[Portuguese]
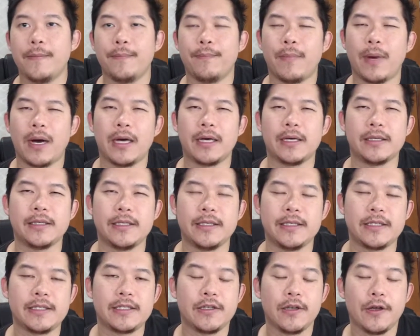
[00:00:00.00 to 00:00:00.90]

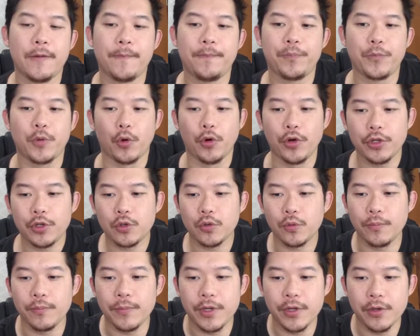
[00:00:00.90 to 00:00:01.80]
Mais
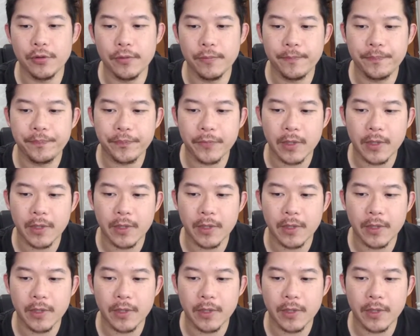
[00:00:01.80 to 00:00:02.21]
8 mil,